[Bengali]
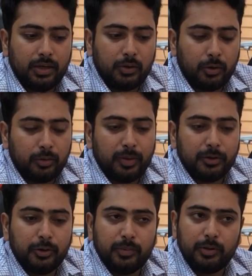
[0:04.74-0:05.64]

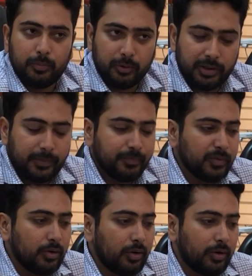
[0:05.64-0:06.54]
গণমাধ্যমের উপরে
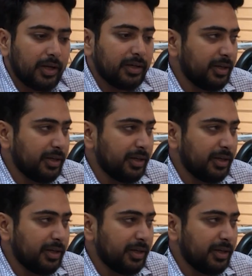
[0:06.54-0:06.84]
অনেক